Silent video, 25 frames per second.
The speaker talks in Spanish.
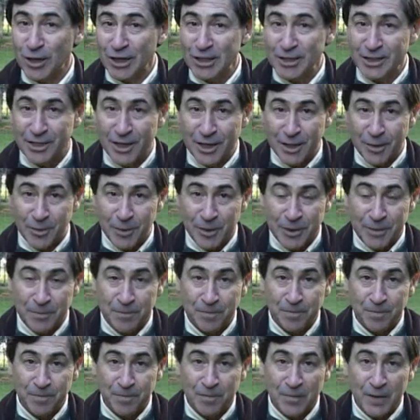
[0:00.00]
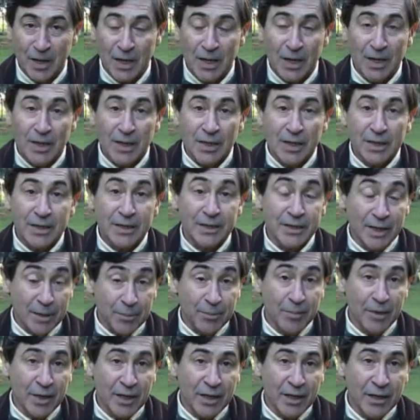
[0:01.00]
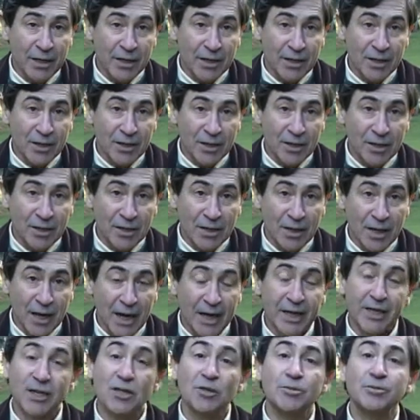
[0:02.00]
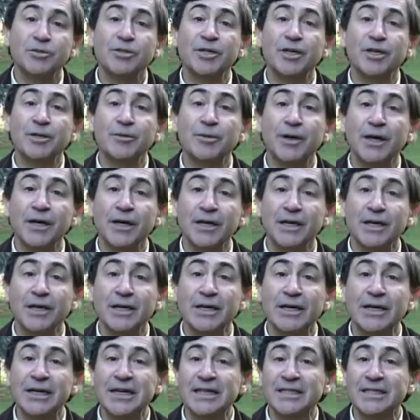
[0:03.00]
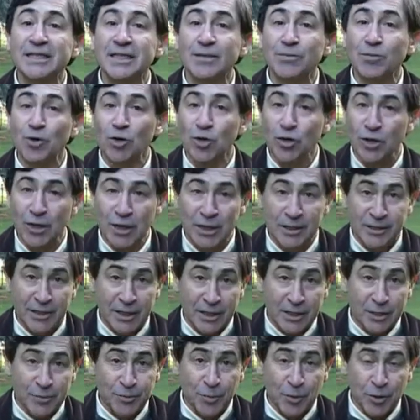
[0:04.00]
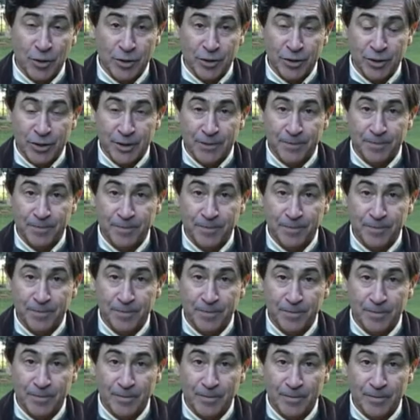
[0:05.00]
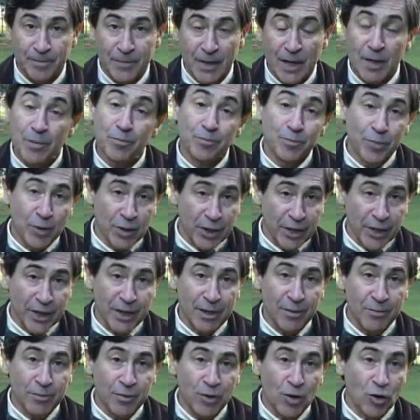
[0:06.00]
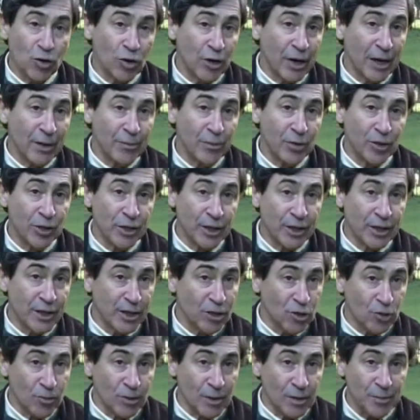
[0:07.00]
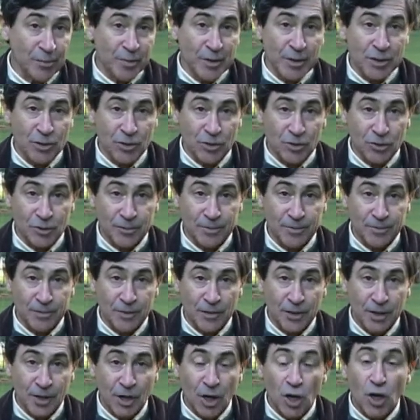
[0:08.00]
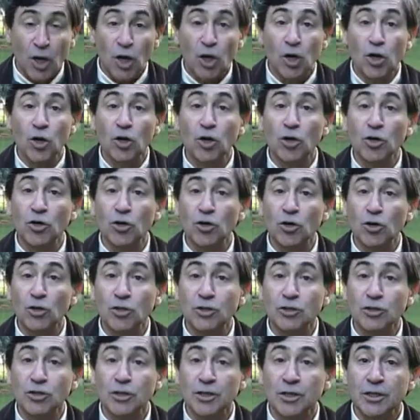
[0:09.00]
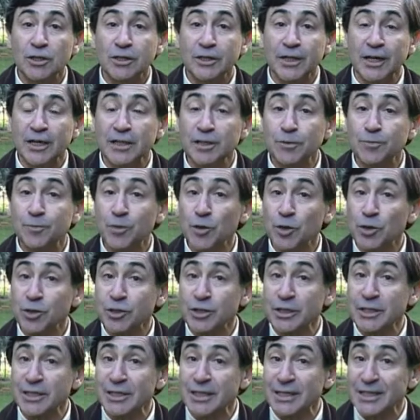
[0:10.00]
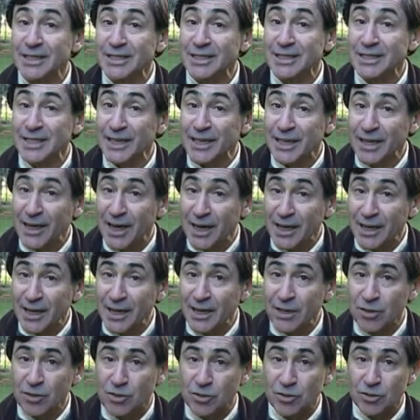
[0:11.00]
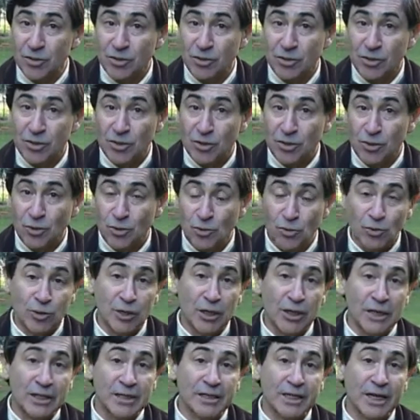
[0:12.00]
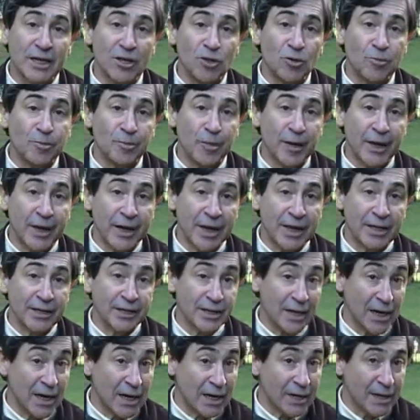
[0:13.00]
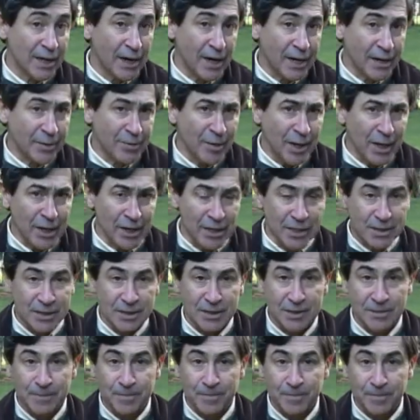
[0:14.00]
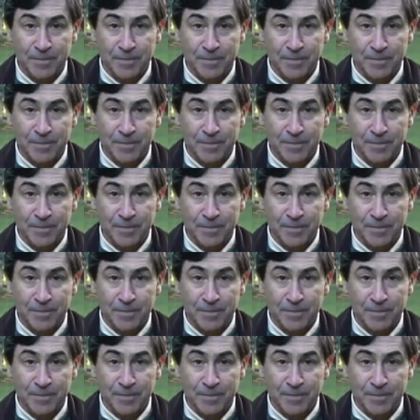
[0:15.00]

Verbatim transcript: Acerbi. También hay que observar qué hacemos con el transporte. Por ejemplo, los camiones de doble piso, los transportes cerealeros utilizados para trasladar animales